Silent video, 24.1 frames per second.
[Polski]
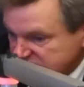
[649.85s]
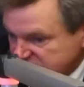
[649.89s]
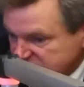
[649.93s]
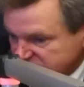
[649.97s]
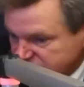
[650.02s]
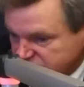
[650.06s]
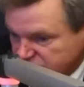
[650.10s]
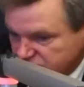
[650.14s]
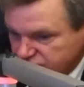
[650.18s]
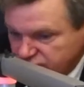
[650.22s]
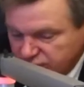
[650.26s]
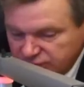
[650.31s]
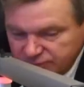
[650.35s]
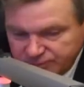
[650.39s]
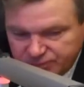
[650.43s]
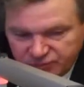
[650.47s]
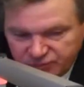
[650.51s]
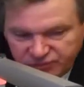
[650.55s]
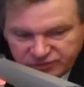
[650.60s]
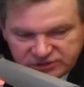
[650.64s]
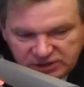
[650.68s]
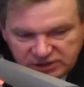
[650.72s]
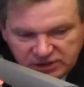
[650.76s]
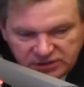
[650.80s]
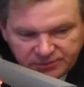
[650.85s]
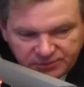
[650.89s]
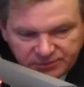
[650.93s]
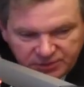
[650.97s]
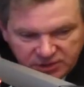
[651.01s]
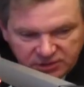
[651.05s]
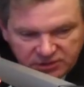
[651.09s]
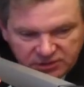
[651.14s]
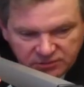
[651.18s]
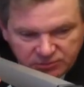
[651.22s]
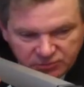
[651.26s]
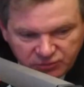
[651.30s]
jest, o której powiedziałem,
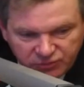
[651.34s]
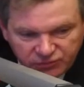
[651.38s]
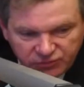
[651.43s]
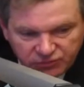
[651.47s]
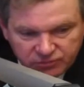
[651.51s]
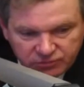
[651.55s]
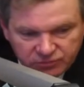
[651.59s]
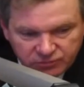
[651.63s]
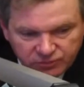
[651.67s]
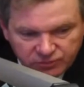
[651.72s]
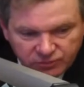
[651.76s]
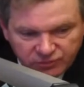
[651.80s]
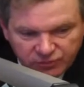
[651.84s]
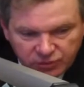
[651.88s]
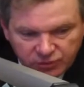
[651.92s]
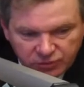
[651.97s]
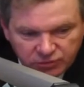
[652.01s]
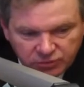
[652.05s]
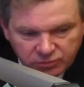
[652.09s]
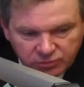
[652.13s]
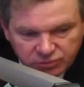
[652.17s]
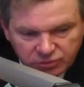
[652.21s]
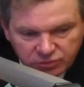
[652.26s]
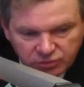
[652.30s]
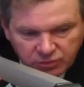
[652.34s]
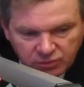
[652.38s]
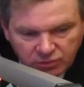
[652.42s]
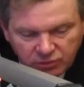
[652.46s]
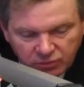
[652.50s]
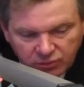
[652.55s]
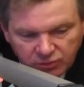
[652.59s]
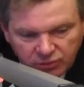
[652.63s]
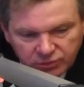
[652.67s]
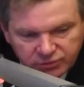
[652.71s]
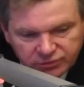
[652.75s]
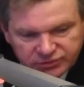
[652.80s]
kiedy mówiono było
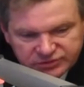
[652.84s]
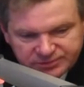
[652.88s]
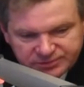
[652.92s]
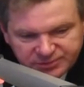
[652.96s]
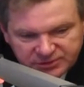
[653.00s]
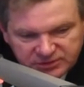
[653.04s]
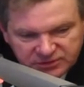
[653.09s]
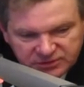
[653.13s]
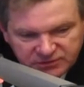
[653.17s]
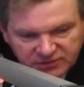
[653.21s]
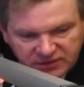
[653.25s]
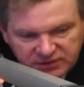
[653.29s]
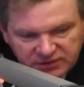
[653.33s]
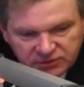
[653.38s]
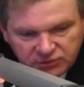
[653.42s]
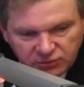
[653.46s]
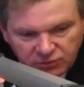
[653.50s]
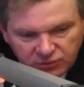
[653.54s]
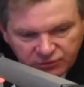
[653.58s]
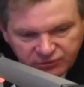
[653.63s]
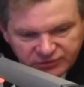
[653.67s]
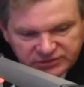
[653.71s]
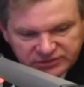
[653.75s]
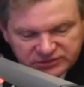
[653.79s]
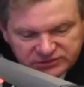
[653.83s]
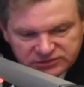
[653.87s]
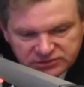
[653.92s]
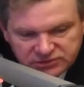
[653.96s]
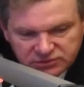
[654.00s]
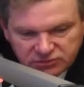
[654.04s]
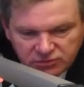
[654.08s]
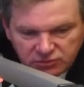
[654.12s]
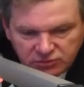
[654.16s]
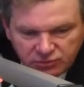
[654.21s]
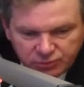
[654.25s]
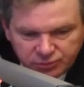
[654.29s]
o, rozpatrywano o wejściu
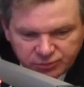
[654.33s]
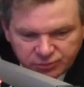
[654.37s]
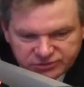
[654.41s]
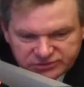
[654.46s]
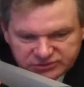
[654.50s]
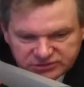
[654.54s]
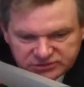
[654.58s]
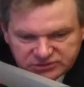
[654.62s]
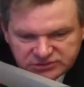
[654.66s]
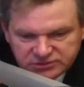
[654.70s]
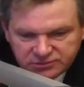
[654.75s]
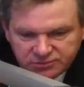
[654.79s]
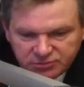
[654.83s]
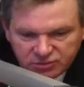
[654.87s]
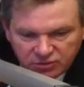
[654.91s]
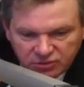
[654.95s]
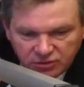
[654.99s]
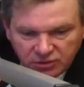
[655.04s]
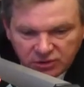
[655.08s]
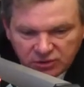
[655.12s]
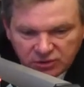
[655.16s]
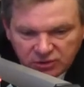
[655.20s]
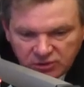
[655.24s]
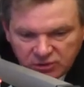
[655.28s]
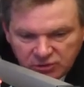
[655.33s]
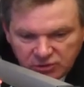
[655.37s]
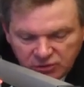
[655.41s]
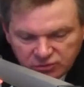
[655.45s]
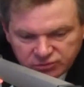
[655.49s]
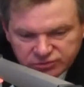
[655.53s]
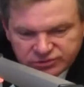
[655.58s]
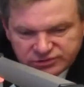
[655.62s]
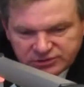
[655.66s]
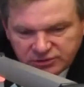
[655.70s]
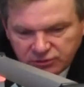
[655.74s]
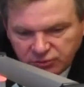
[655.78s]
do opozycji, było
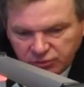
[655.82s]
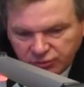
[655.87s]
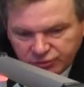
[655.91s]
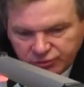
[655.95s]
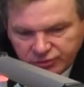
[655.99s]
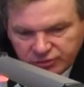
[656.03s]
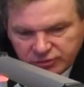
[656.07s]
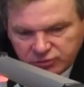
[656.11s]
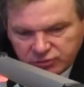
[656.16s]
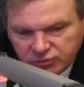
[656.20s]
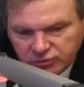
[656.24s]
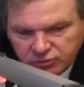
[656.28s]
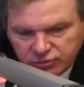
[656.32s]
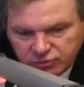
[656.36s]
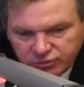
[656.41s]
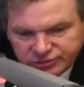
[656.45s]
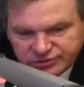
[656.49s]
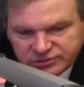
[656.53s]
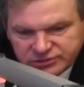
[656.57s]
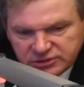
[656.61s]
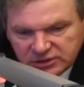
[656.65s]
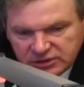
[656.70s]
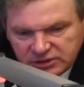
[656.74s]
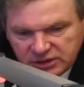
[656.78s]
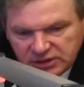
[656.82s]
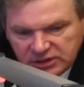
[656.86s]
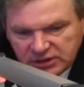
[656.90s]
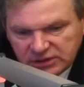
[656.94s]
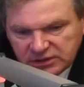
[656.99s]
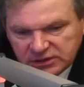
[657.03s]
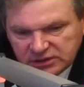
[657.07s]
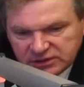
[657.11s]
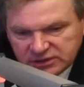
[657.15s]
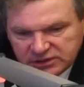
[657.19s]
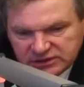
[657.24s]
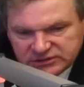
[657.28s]
ustalono jednogłośnie
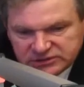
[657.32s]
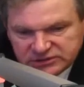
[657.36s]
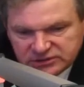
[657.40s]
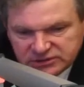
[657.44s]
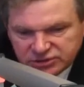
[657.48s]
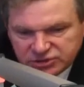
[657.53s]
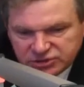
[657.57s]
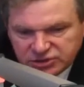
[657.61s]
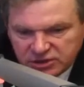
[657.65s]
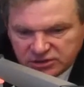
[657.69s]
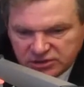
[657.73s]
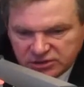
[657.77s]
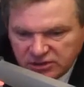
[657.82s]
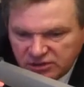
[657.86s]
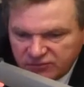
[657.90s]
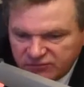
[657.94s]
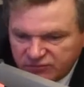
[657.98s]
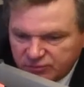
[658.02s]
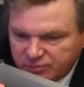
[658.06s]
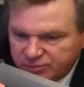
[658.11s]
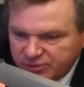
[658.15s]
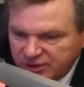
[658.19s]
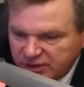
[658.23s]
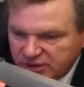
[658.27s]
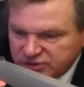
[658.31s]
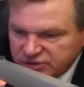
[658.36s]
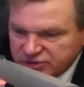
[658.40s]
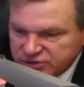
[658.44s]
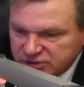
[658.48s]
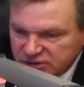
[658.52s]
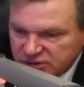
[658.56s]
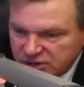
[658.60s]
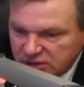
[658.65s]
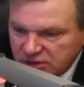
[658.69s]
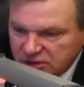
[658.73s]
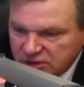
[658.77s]
na Radzie Naczelnej AWPL,
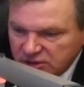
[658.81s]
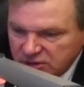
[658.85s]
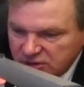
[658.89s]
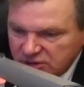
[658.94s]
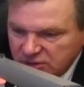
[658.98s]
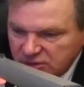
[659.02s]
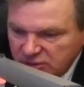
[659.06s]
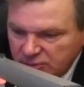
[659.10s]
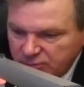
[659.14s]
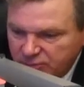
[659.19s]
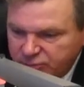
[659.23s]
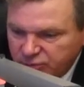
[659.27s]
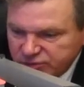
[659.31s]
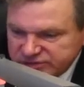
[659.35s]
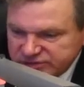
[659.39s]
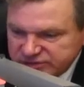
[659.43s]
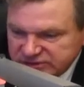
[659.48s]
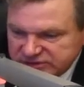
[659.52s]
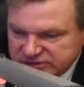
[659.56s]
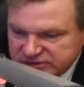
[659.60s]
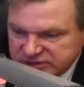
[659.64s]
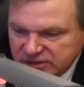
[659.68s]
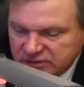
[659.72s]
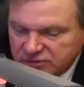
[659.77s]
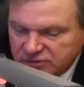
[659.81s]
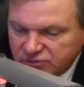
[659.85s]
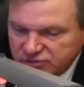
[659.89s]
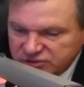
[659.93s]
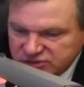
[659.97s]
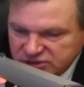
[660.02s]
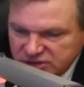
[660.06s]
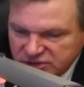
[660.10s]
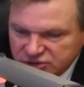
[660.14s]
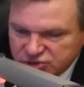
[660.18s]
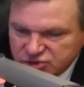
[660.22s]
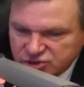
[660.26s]
że, że pan ma być pozycja, to
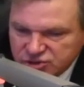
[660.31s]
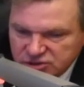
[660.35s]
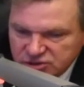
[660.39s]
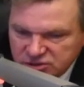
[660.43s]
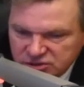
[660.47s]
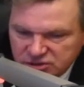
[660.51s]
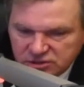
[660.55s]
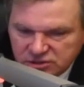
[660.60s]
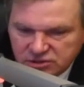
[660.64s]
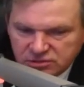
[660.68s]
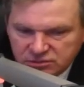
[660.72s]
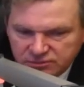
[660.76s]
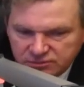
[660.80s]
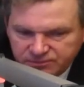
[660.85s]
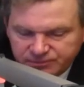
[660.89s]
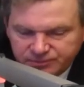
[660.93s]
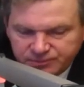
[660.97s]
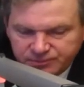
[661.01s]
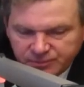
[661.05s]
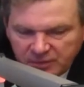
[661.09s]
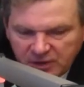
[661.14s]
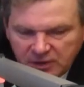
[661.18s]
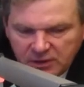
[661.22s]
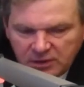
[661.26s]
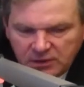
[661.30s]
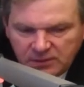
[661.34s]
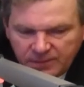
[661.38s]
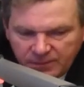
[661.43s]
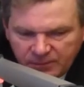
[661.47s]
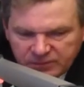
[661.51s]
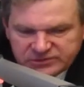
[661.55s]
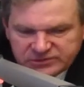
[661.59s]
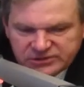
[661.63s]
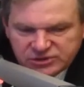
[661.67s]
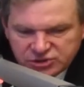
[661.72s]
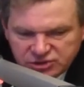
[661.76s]
znaczy, opozycji, tak?
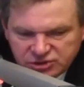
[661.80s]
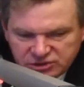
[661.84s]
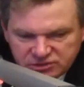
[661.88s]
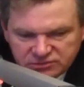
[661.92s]
To znaczy,